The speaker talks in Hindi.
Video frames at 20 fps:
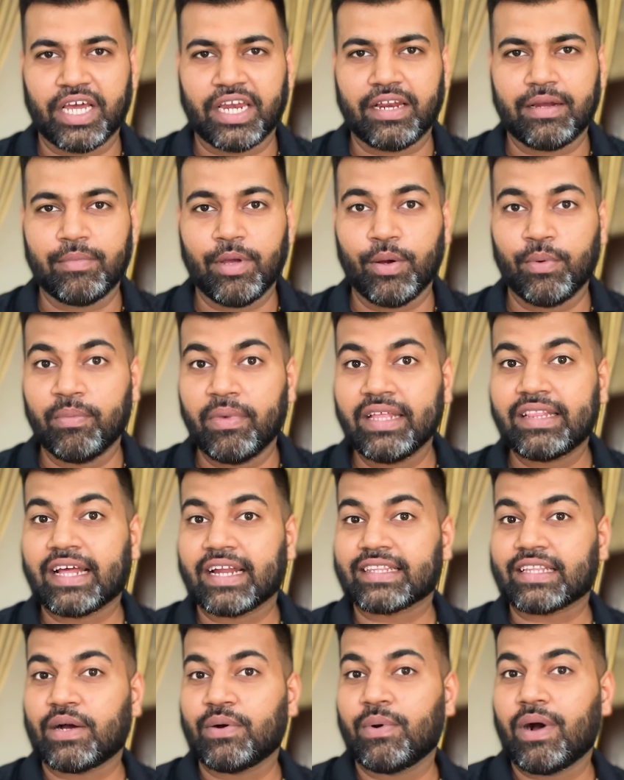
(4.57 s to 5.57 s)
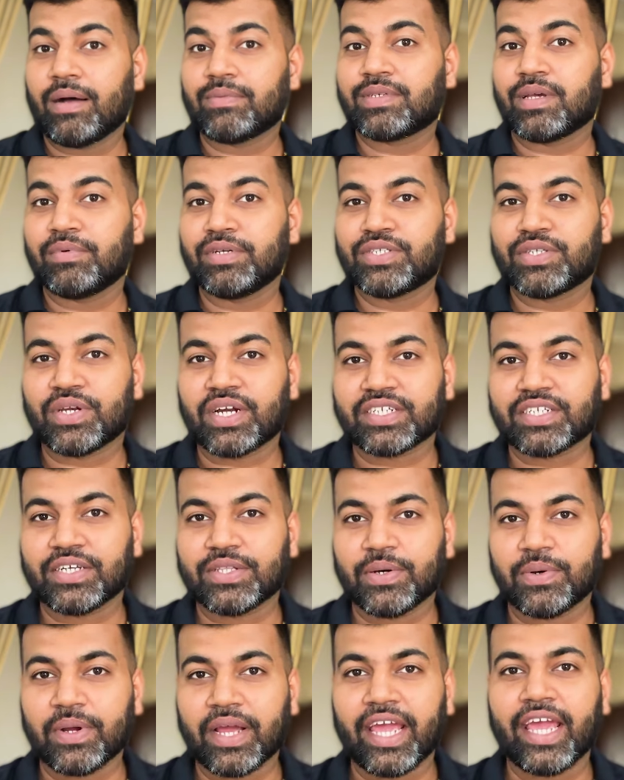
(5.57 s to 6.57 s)
चैनल में उम्मीद करता हूँ आप सभी
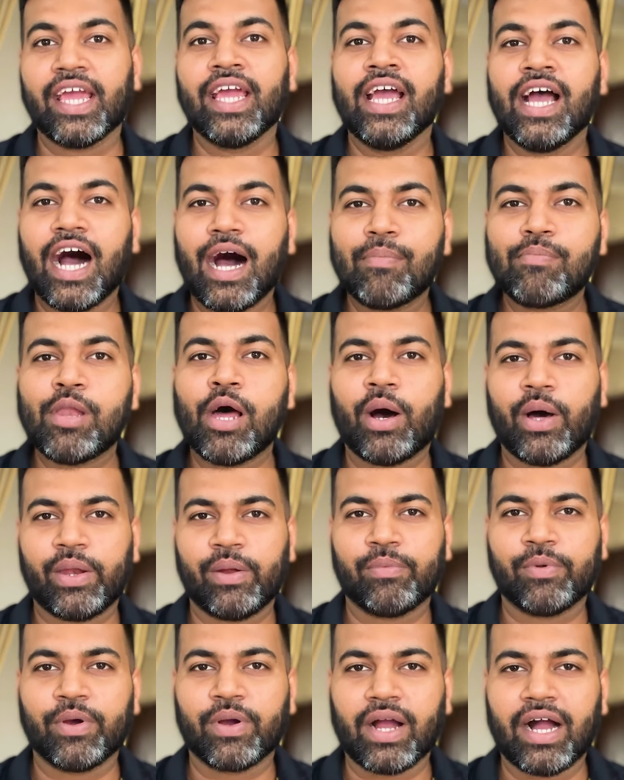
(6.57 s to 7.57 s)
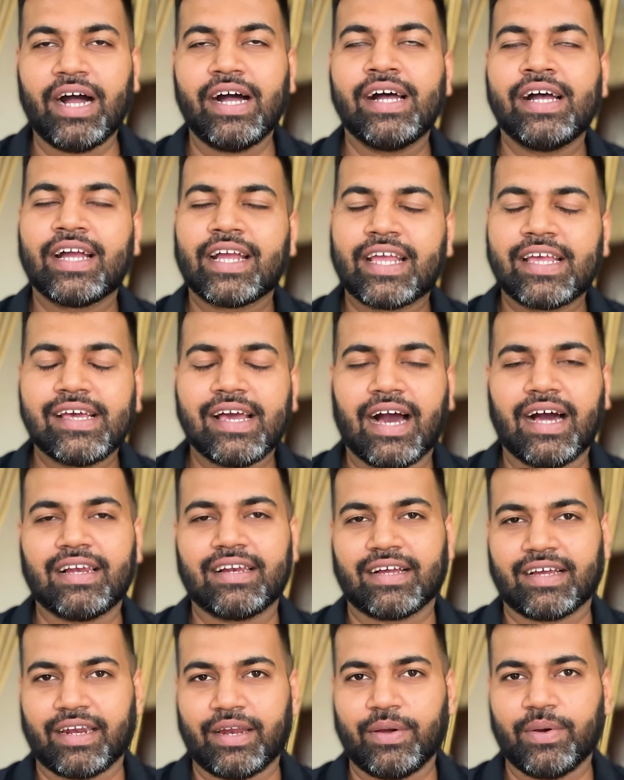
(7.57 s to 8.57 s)
सुरक्षित होंगे अपना और अपनों का ख्याल
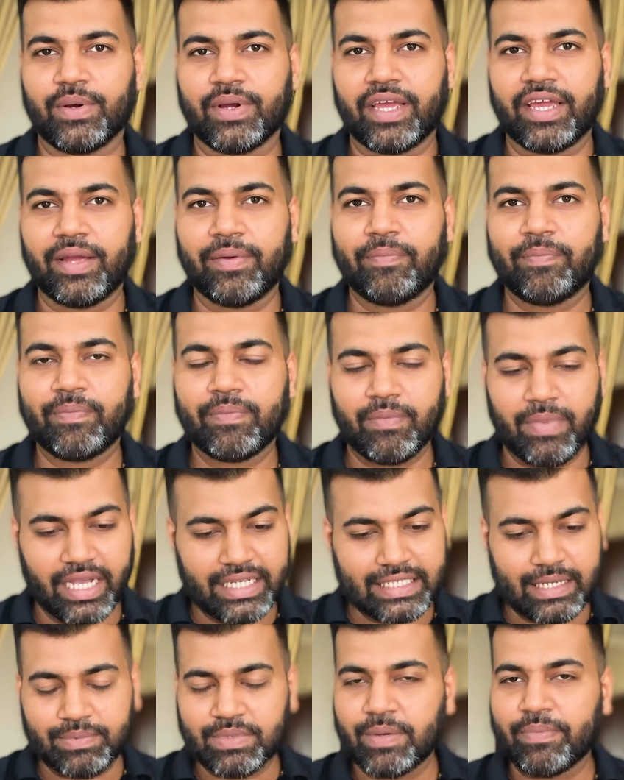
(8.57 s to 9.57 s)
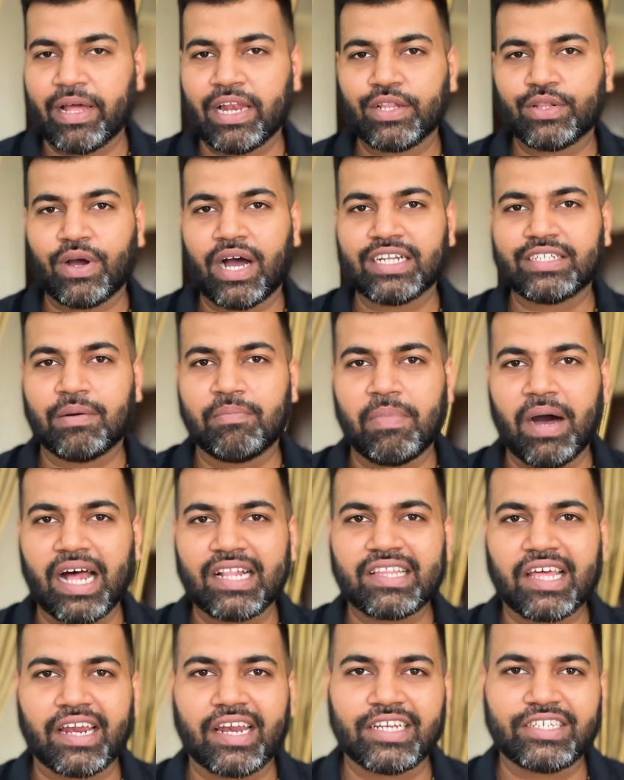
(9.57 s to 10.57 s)
रख रहे होंगे भाई सबसे पहले तो आज हम
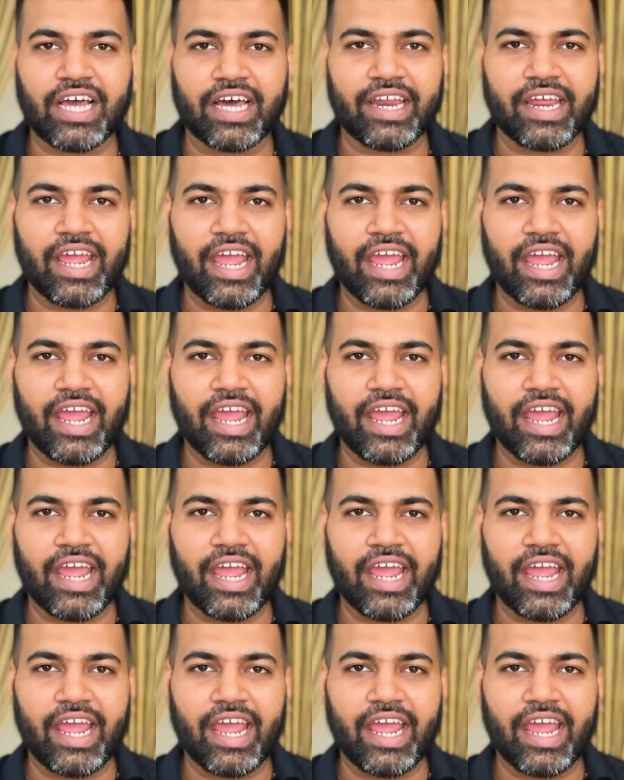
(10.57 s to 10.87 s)
बात करने जा रहे